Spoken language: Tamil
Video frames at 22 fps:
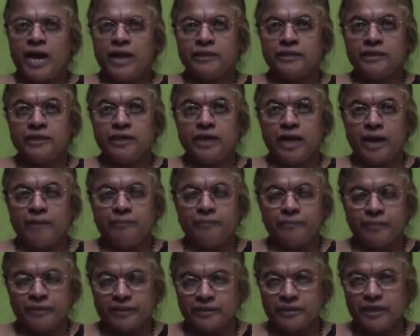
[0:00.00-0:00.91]
அதுக்கு
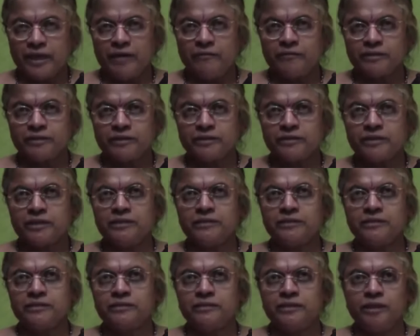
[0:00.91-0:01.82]
அப்புறம்தான் அவருக்கு
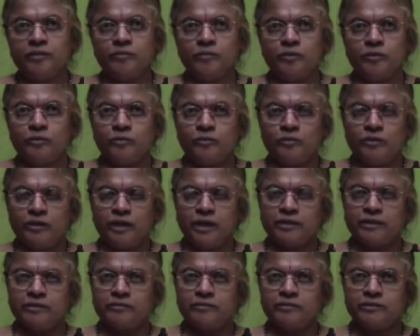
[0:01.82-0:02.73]
தெரிஞ்சது நம்ம
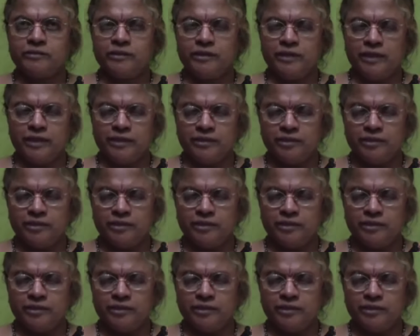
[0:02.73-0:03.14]
குருநாதர் வந்து